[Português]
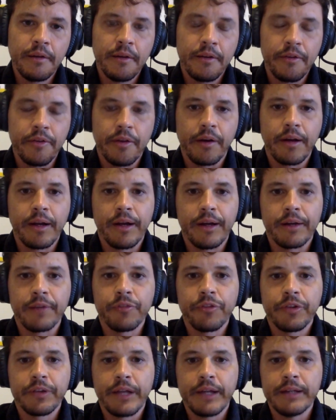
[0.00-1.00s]
Quer dizer,
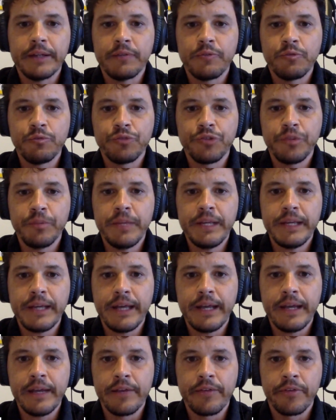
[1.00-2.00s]
cara, você está em um time em
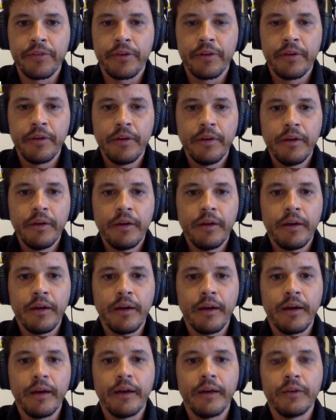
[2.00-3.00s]
crise
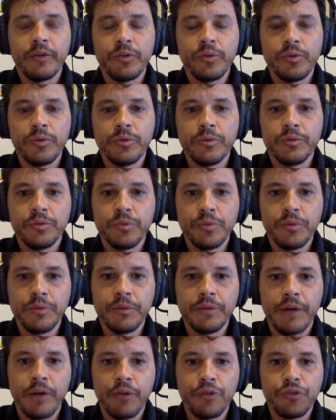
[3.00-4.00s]
é, no,
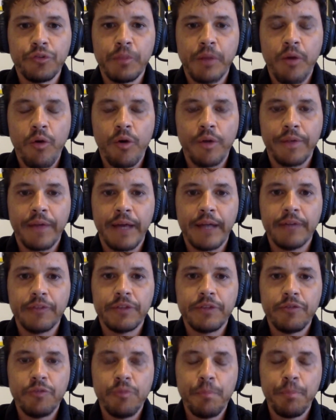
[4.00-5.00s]
no, na última rodada
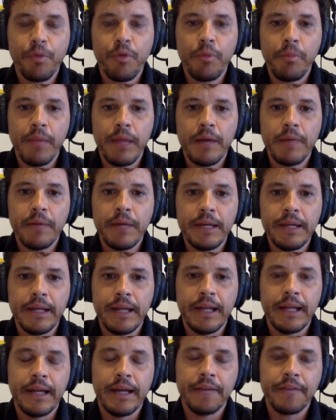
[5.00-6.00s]
teve um problema ali.
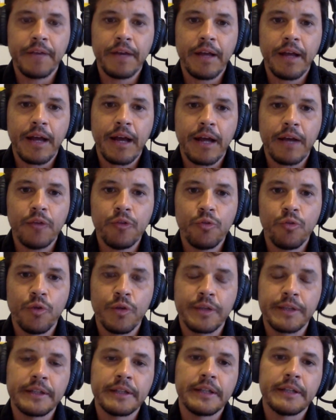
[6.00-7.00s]
Ele entra na cara do
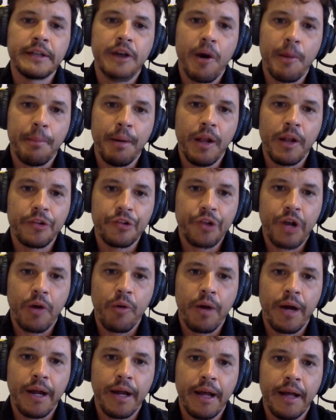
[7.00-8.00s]
gol e tenta dar uma bala de
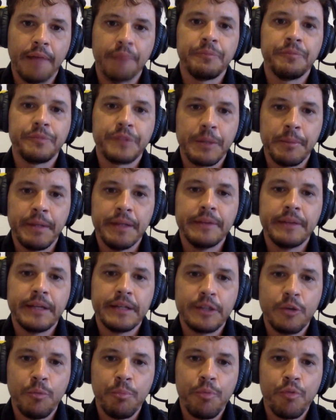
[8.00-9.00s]
calcanhar, também tem
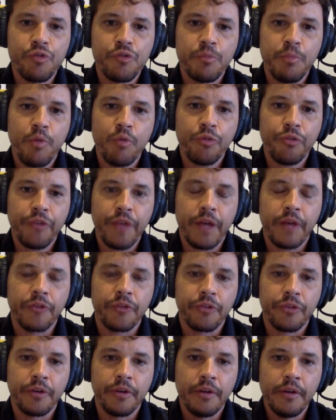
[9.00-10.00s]
que ter um pouco de bom
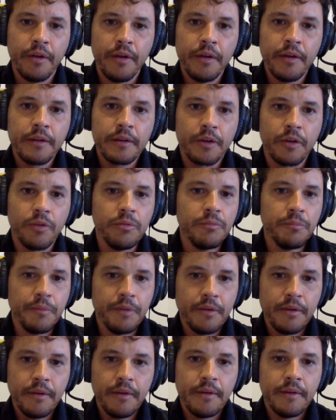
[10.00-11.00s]
senso, né?
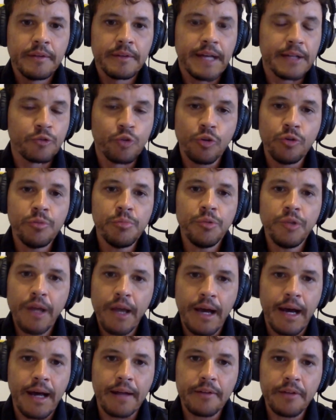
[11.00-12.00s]
Então, tá todo mundo
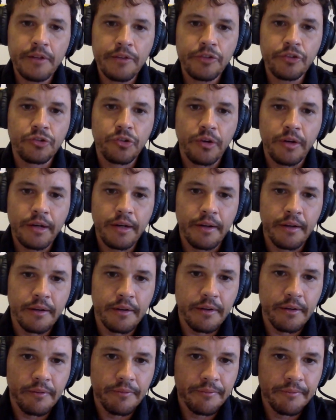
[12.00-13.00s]
errado nessa história
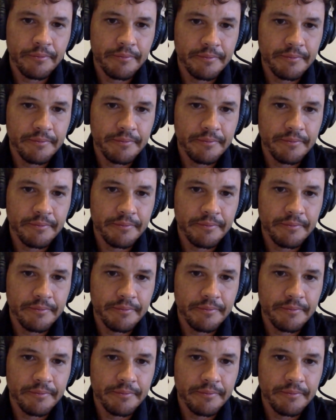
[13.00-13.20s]
aí, né?